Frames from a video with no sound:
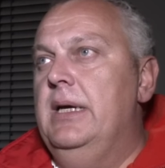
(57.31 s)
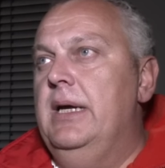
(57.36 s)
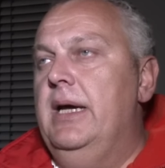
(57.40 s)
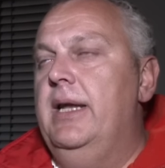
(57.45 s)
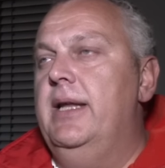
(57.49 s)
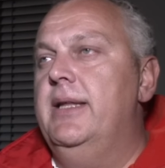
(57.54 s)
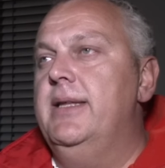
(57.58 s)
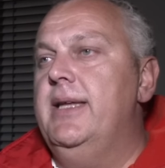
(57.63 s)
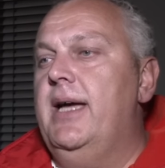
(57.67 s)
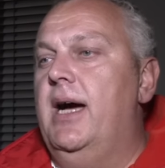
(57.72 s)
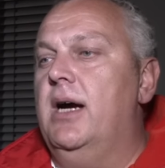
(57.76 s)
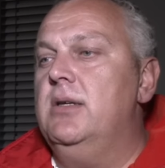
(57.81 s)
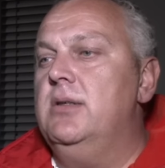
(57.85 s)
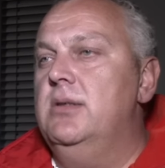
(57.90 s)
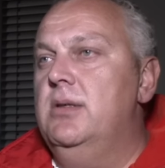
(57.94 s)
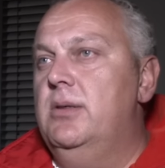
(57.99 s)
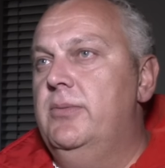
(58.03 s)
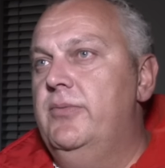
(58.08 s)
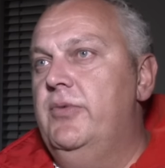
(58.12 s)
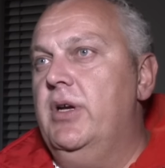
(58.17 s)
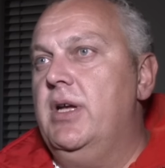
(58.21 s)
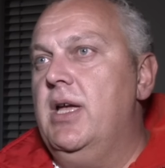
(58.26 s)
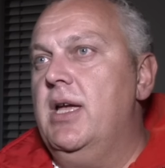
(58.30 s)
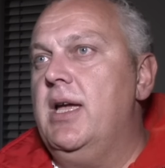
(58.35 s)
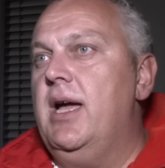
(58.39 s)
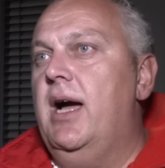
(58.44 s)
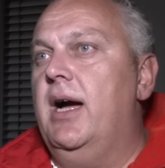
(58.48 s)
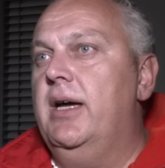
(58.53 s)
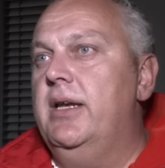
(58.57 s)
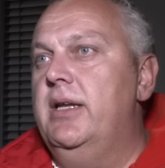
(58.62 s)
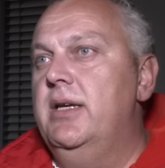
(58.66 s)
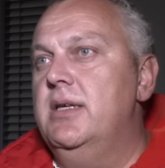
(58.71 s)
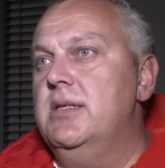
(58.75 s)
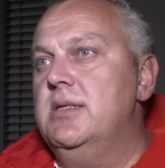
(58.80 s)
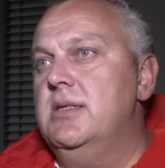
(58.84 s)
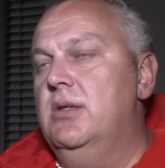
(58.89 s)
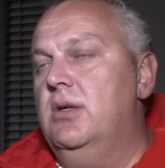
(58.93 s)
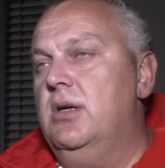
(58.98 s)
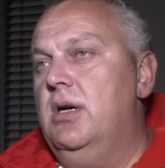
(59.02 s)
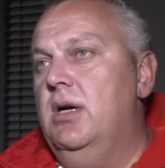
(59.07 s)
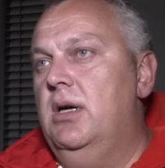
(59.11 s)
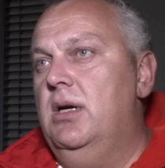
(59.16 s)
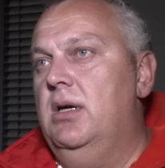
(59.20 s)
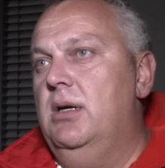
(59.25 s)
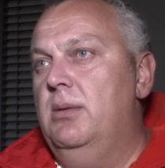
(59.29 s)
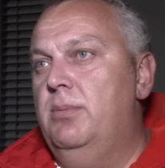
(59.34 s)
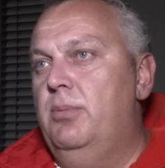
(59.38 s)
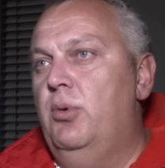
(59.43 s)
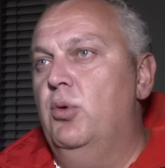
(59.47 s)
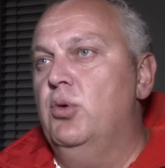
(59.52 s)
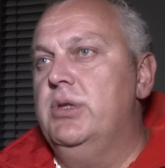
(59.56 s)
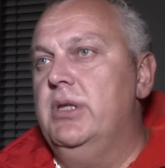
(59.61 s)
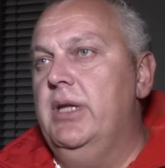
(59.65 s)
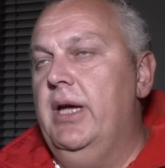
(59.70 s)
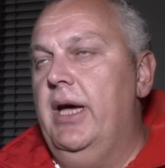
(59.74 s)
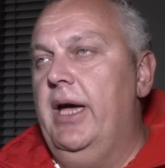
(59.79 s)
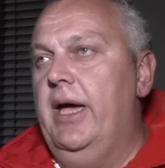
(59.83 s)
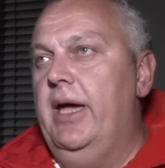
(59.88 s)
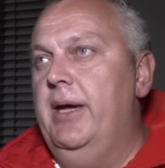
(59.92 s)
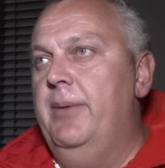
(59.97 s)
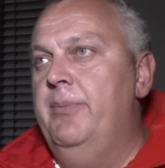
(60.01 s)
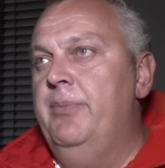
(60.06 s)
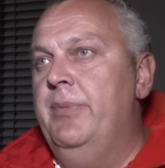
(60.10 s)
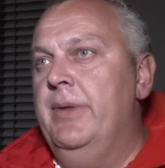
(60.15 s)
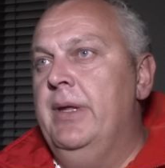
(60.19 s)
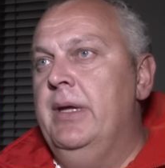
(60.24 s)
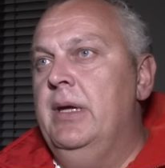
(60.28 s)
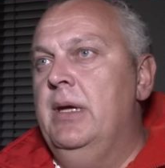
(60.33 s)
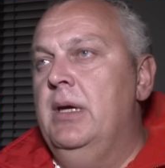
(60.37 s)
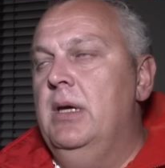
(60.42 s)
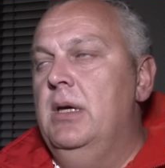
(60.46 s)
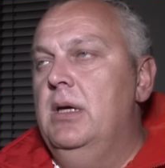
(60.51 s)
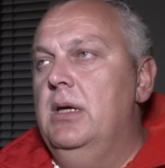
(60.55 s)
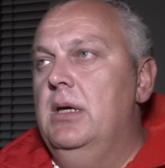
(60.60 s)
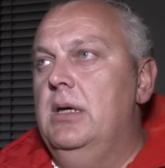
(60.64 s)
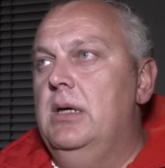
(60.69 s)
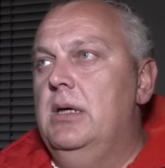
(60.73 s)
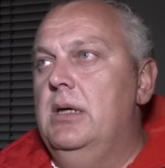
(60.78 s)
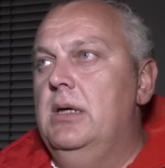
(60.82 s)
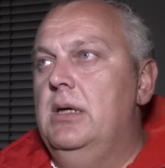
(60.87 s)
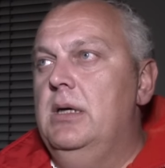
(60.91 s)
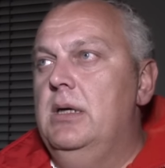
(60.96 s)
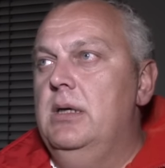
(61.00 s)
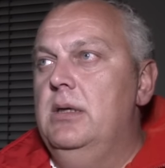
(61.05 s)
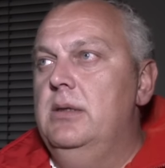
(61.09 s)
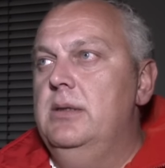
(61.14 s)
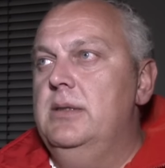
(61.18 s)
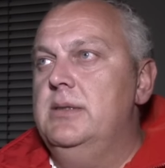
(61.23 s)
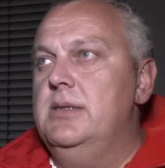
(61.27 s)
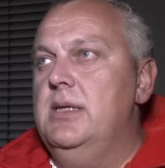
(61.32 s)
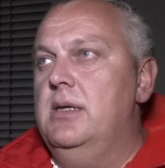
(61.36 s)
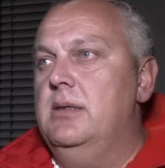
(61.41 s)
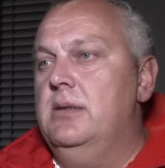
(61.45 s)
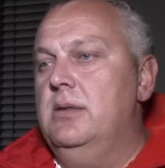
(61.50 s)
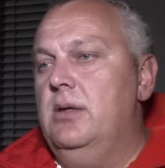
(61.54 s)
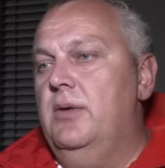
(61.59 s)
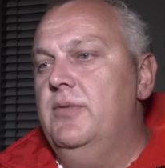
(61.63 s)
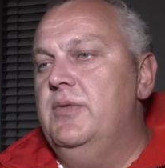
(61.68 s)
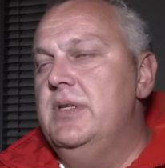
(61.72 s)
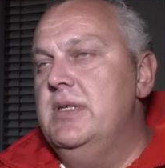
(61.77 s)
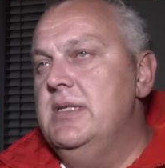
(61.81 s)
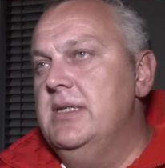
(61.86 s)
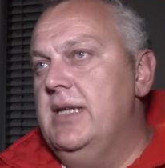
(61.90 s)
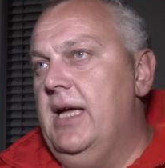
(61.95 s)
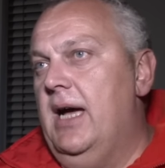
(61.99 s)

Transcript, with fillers: einen Traktorunfall gegangen ist, nach einer Polterei. Äh, es sind auf diesem